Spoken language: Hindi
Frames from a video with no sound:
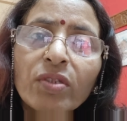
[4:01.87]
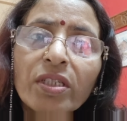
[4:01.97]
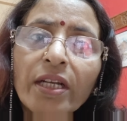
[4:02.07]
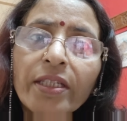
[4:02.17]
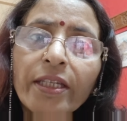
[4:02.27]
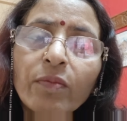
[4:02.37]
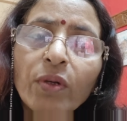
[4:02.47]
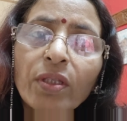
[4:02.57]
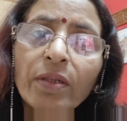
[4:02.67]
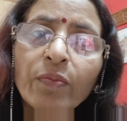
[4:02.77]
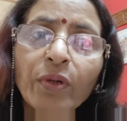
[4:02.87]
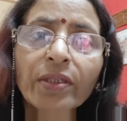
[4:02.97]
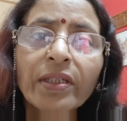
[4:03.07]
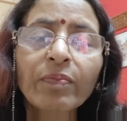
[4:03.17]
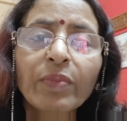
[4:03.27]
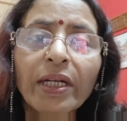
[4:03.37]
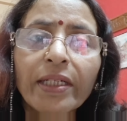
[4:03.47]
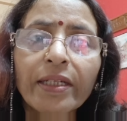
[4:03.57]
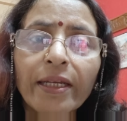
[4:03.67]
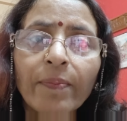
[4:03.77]
उसका ये बहुत इम्पॉर्टेंट
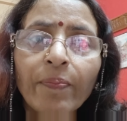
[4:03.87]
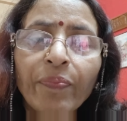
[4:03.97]
पार्ट है